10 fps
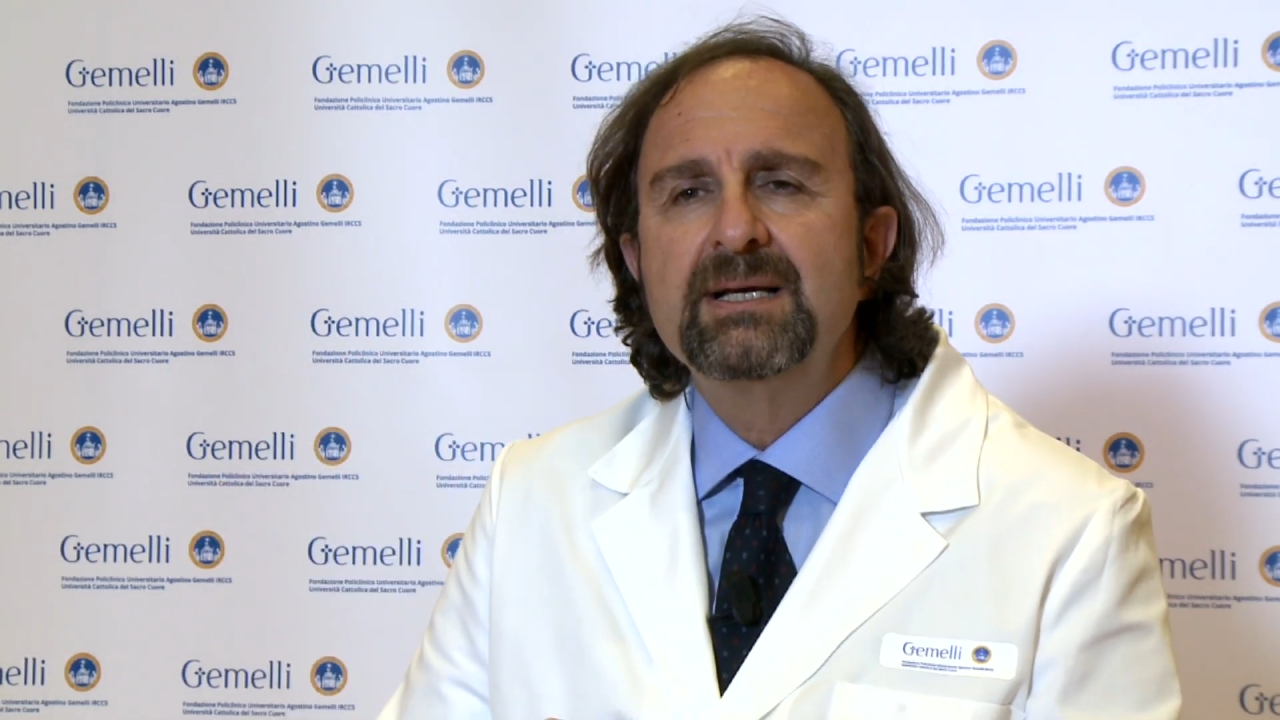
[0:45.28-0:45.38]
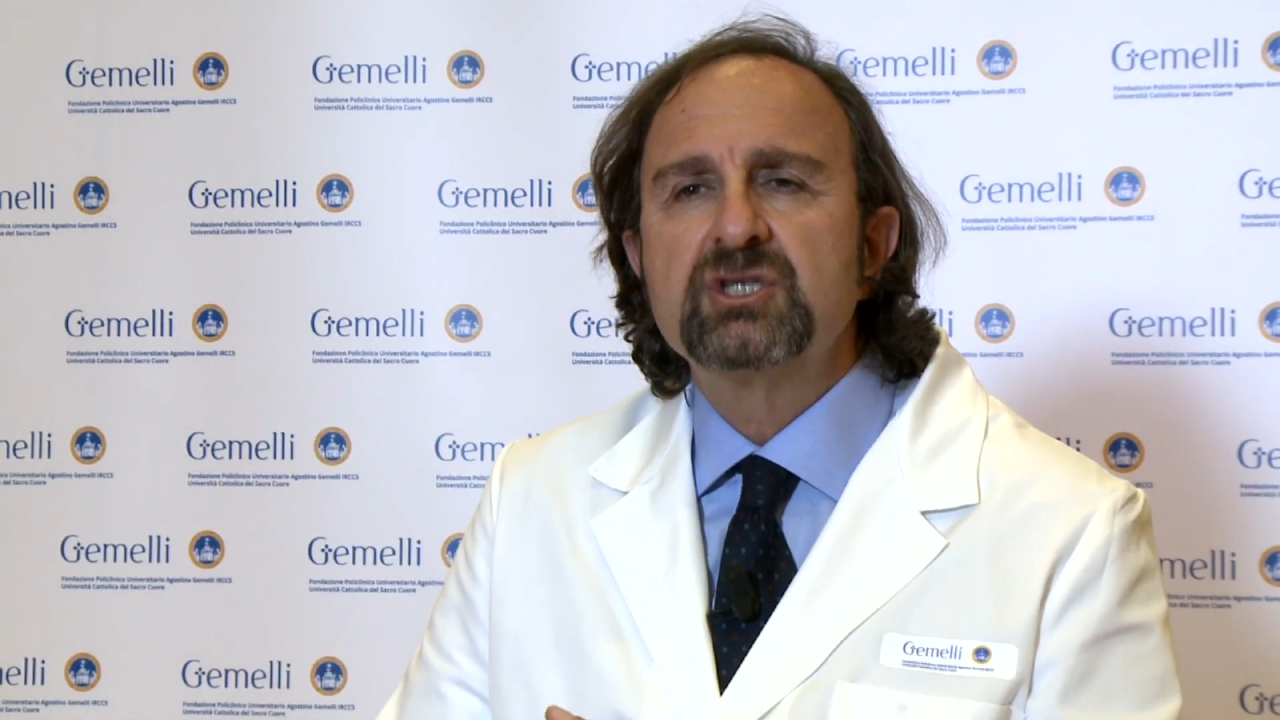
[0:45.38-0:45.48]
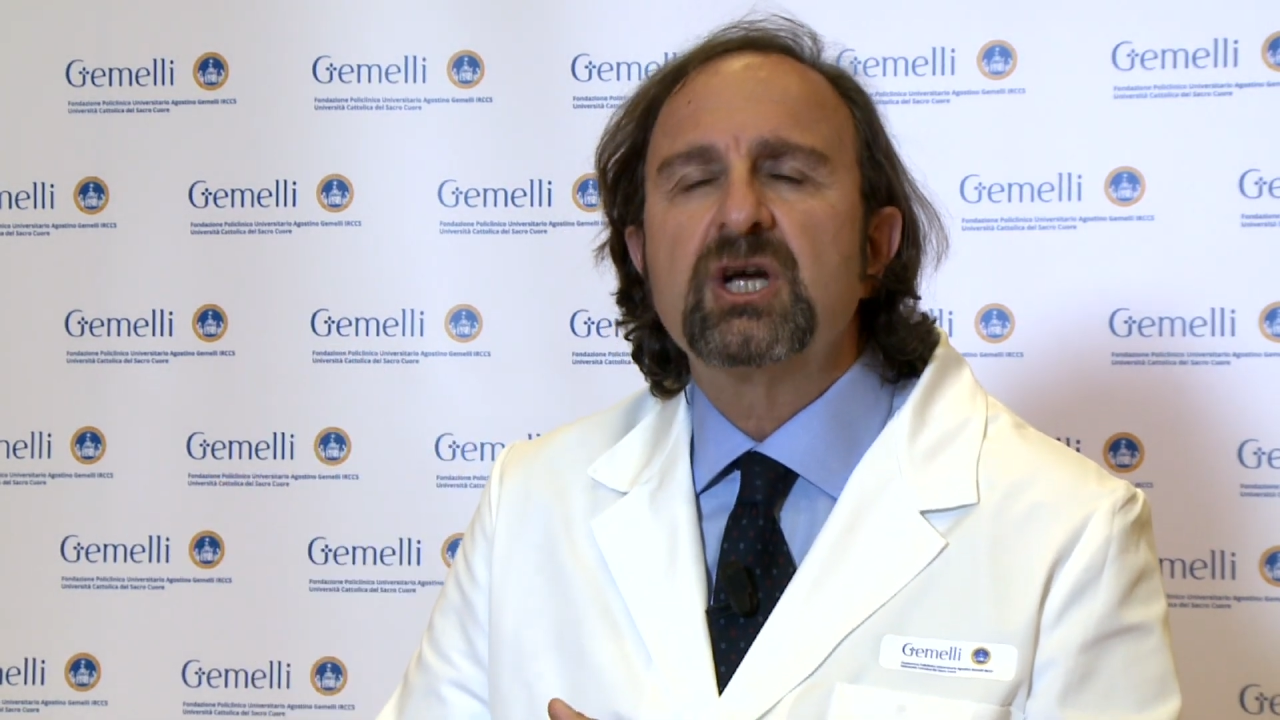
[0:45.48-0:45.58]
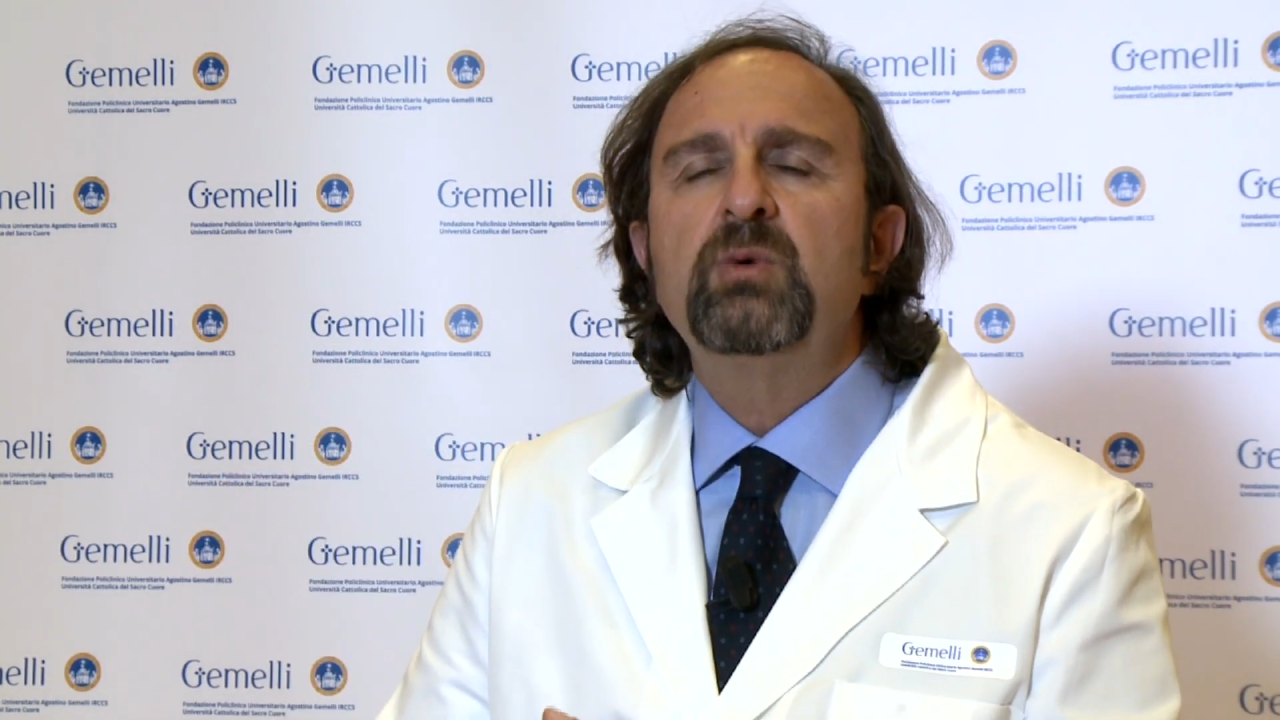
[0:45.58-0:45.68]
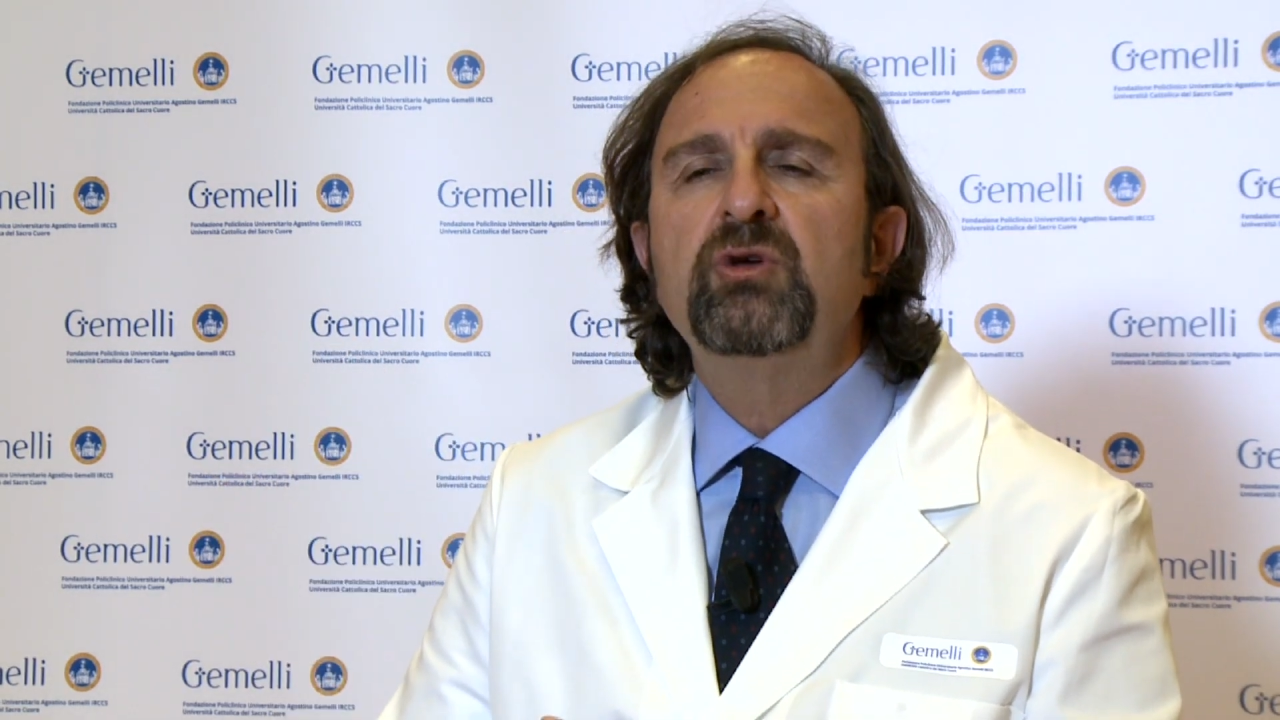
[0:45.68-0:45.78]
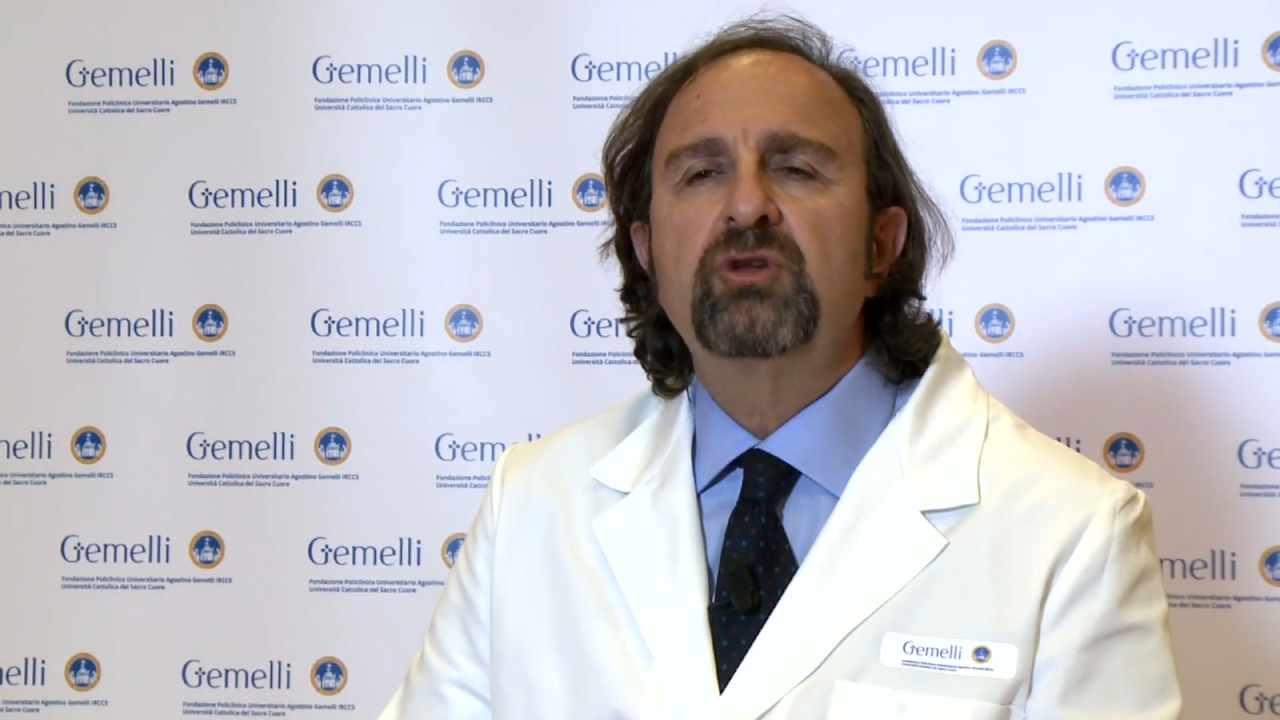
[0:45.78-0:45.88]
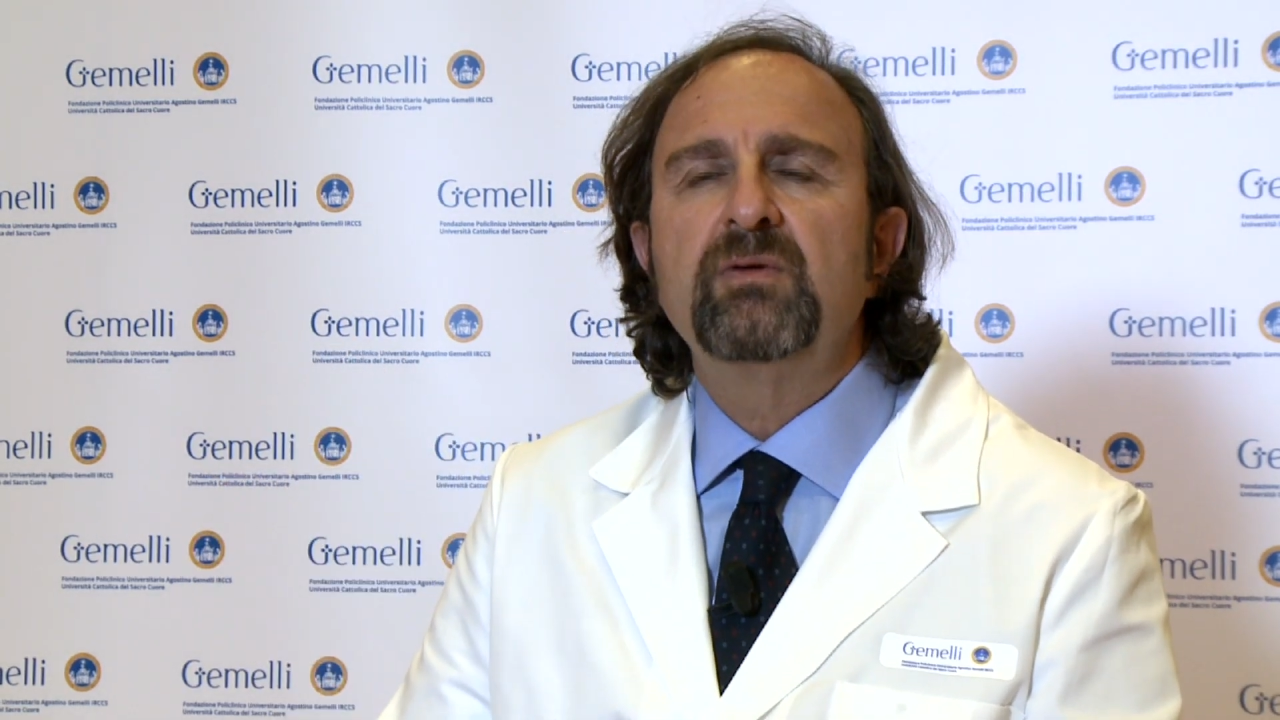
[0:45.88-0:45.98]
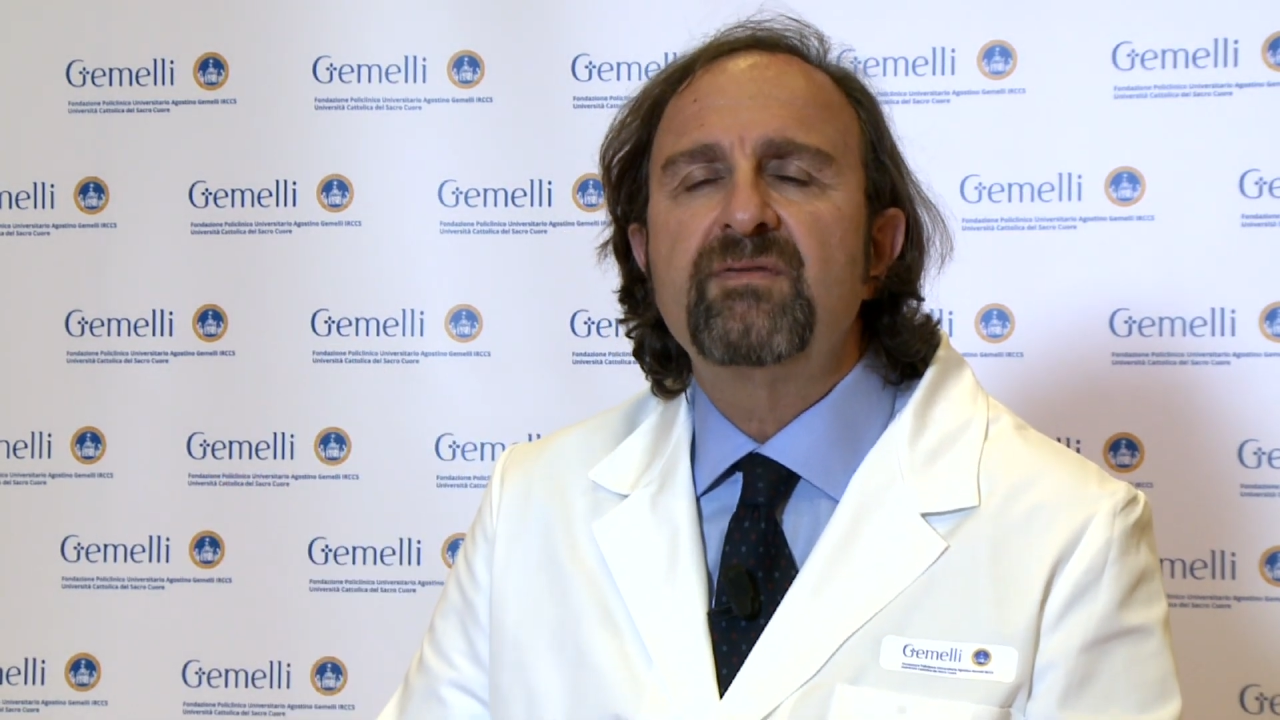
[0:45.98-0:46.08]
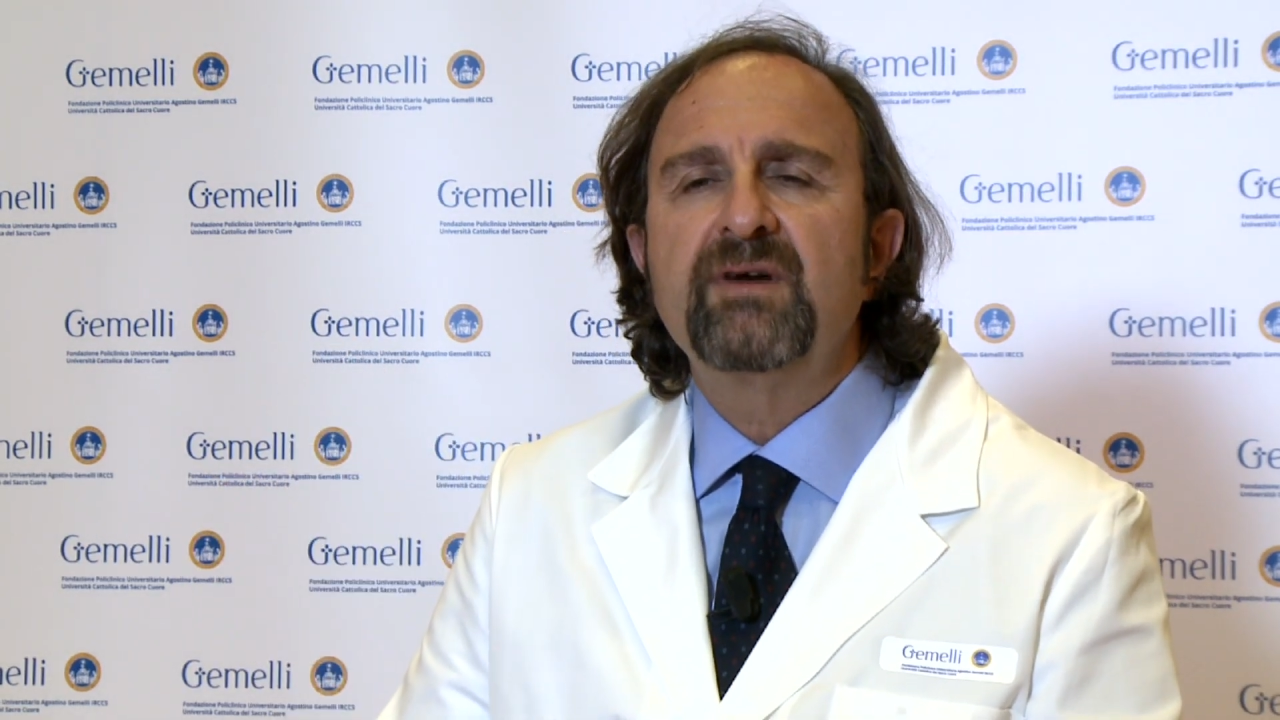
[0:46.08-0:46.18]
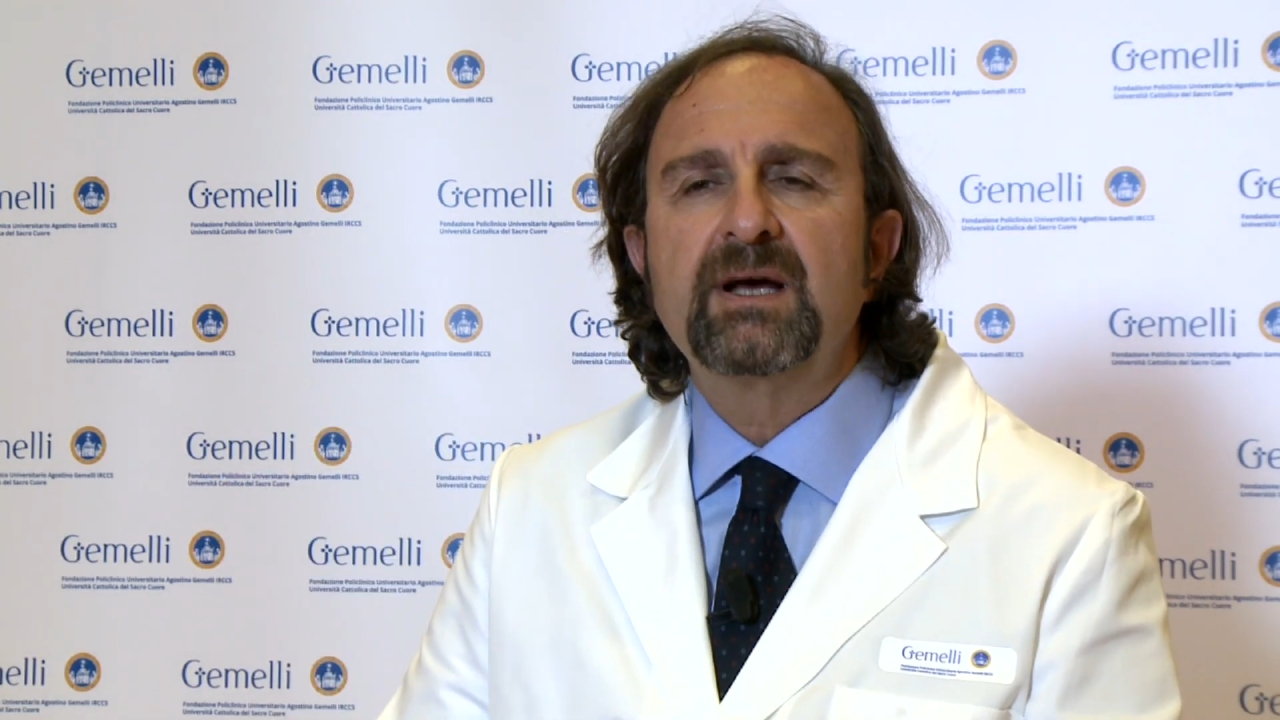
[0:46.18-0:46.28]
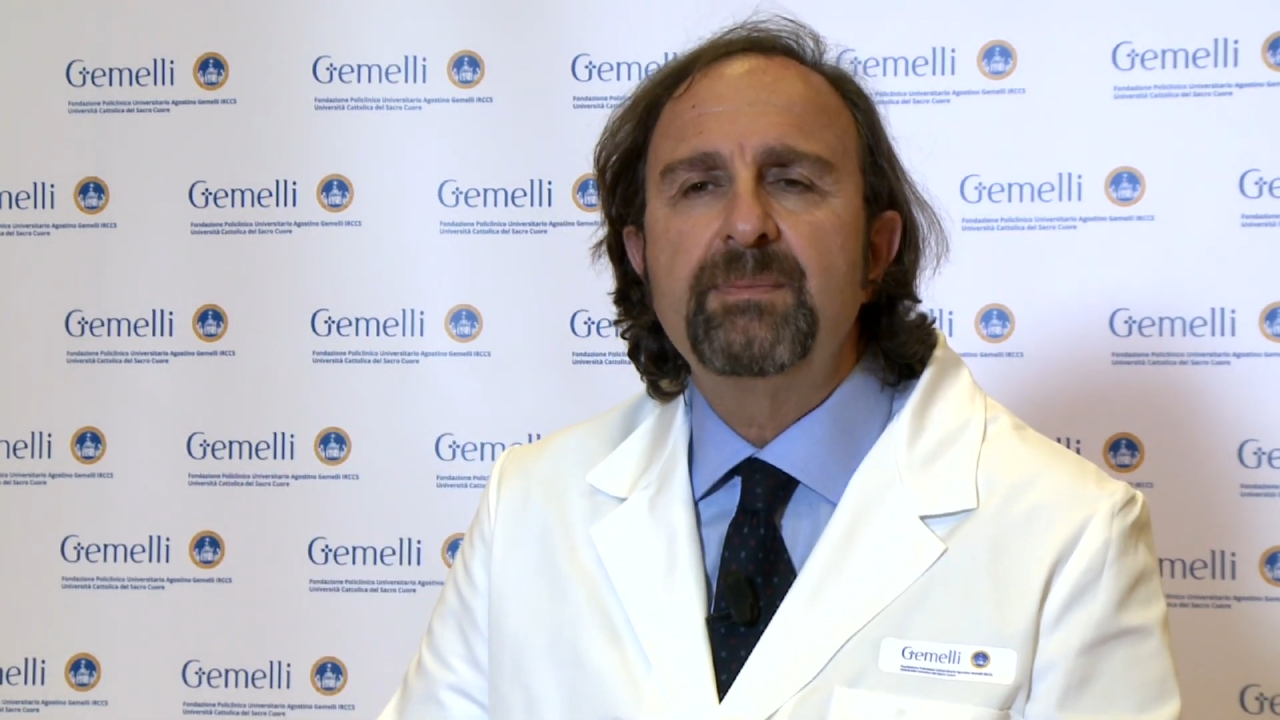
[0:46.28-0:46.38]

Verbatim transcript: Già questo vi fa